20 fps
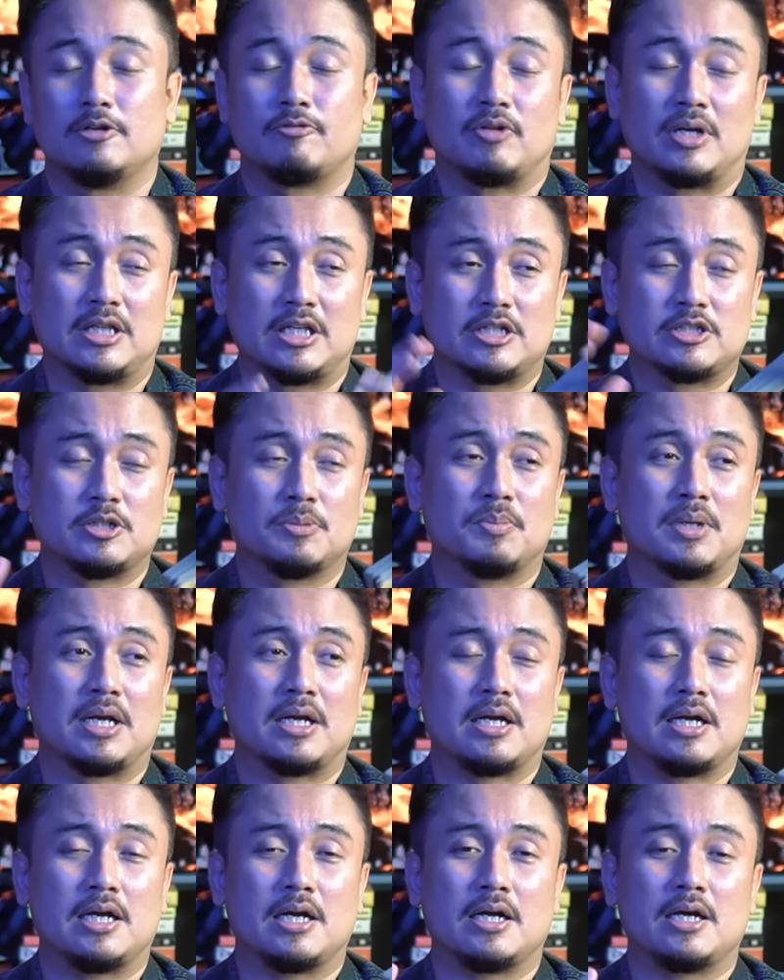Di fantasi
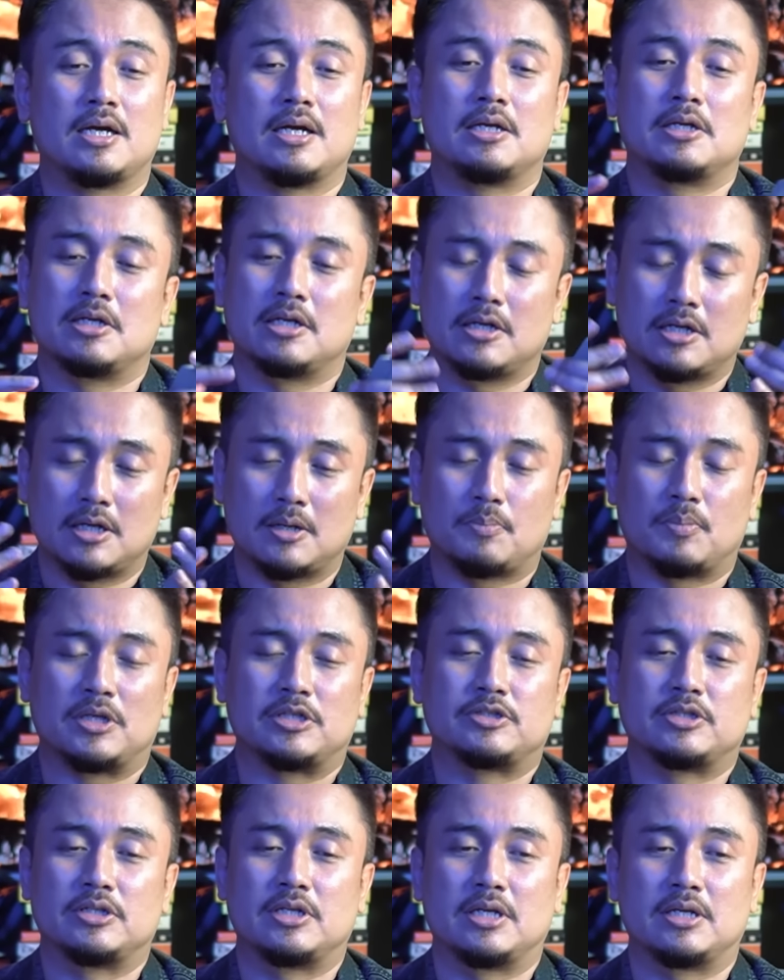mereka ini adalah
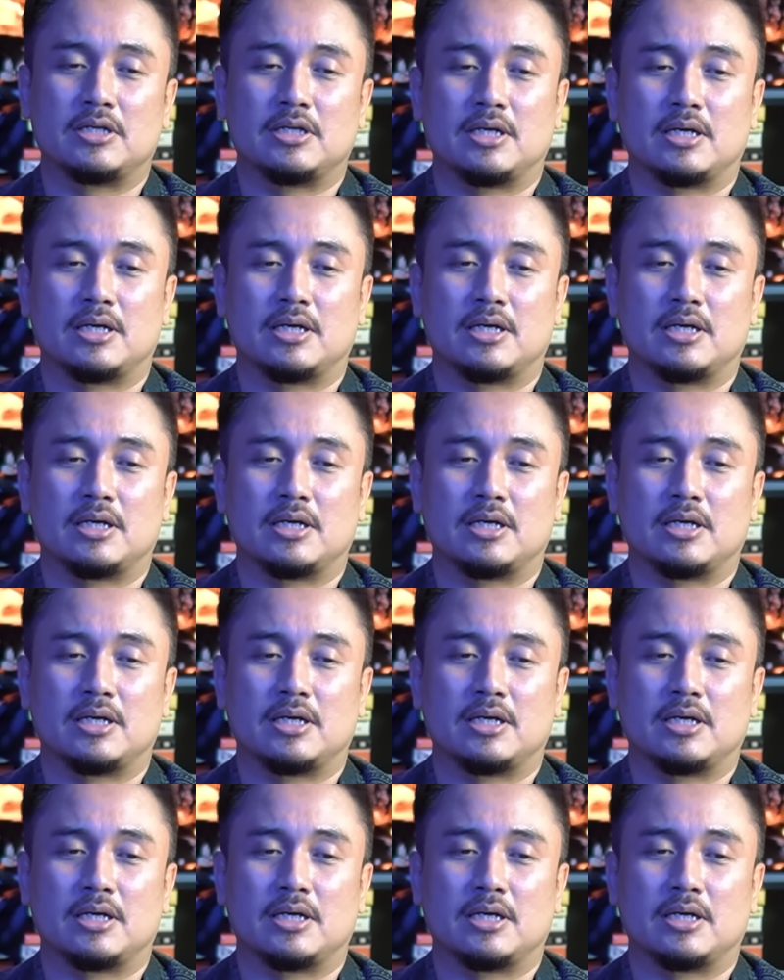presiden